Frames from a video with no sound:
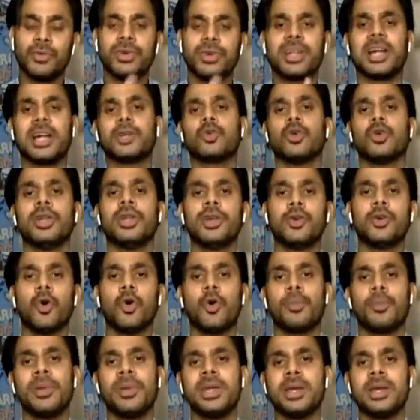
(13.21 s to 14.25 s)
विराट कोहली को
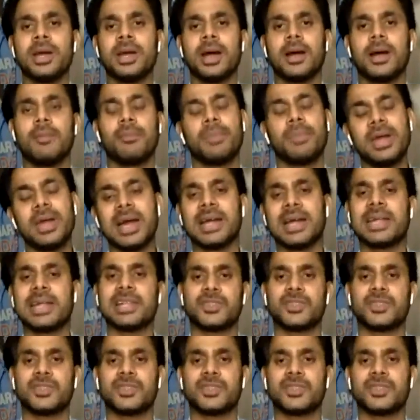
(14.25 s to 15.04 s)
ओपनिंग में आना